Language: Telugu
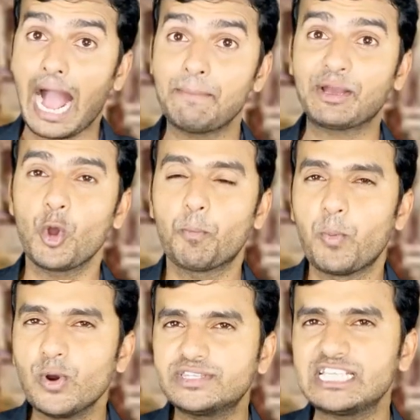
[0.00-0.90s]
ఆమెకు
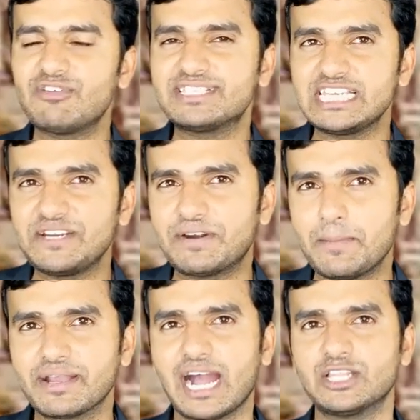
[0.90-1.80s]
పూర్తి స్వేచ్ఛ
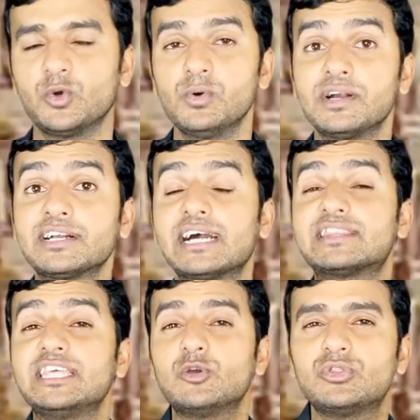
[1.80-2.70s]
ఇవ్వడమే కాదు
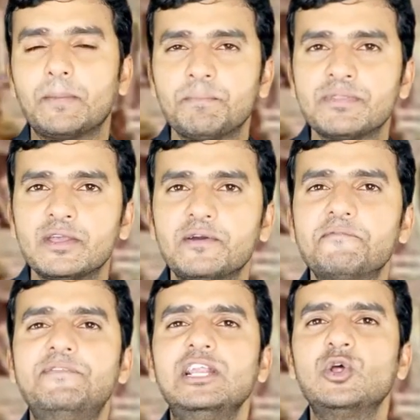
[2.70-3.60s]
కత్తి యుద్ధం
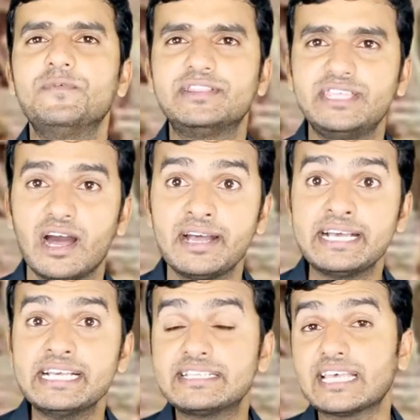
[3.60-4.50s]
విల్లు విద్య
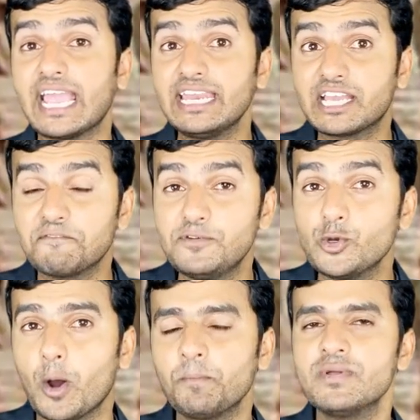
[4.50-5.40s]
సైనిక
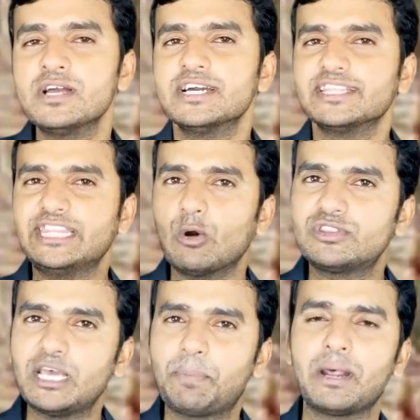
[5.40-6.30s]
వ్యూహం
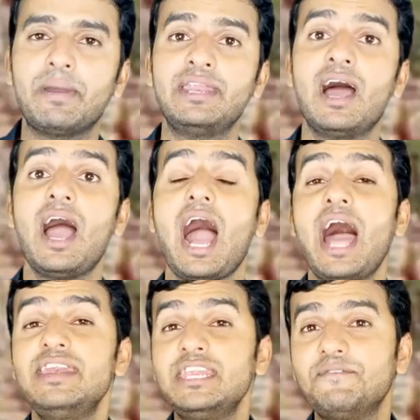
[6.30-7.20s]
దౌత్యపరమైన
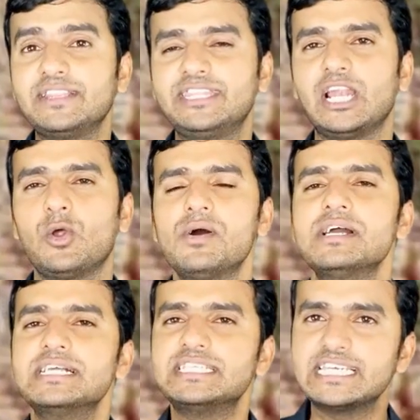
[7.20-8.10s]
అన్ని విద్యల్లో
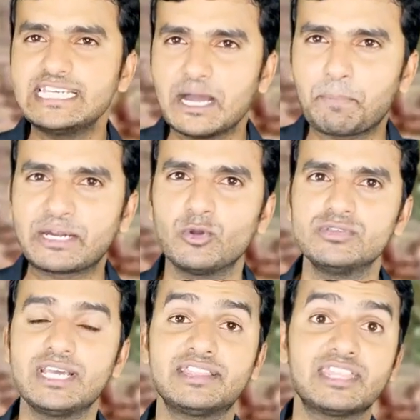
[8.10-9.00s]
చిన్నప్పటి
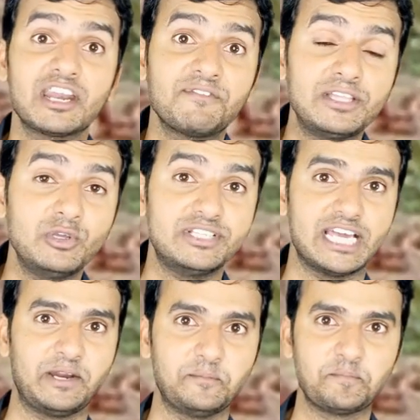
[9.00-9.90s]
నుంచే తర్ఫీదు
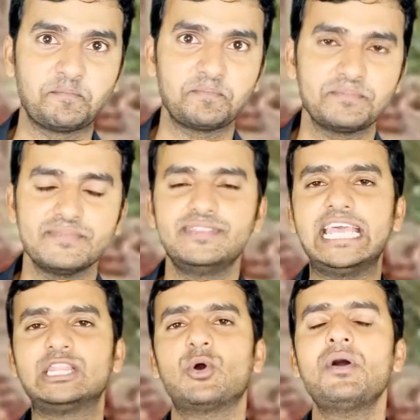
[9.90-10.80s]
ఇచ్చారు
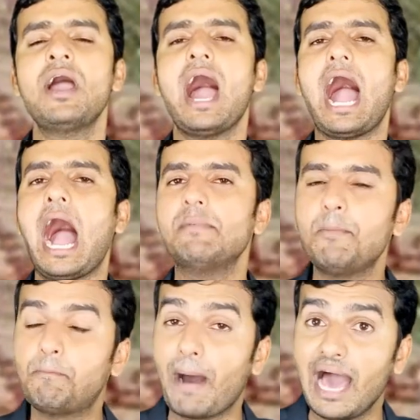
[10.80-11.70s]
దీంతో
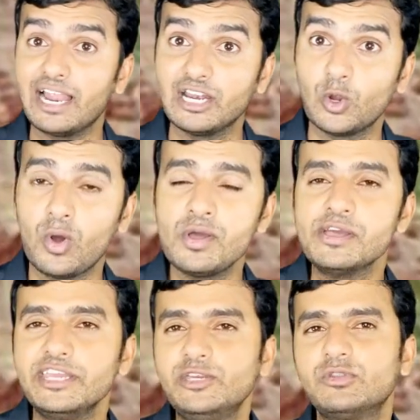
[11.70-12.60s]
ఆమె పాలనలో
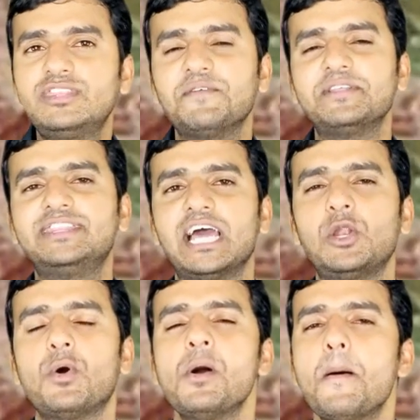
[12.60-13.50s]
యుద్ధ
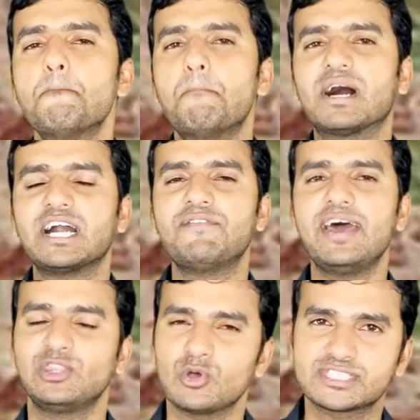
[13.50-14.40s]
విద్యల్లో
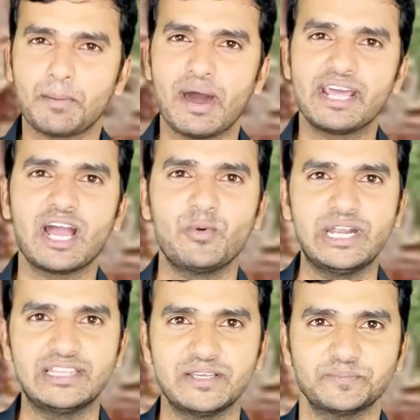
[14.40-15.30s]
మగవారితో సమానంగా
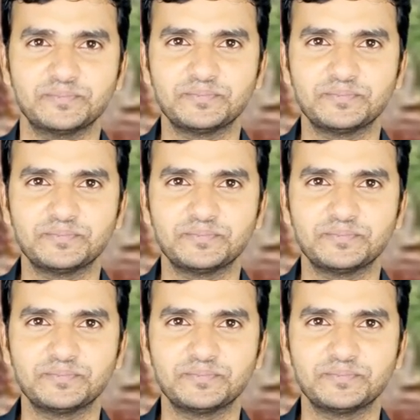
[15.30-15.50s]
ఉండేది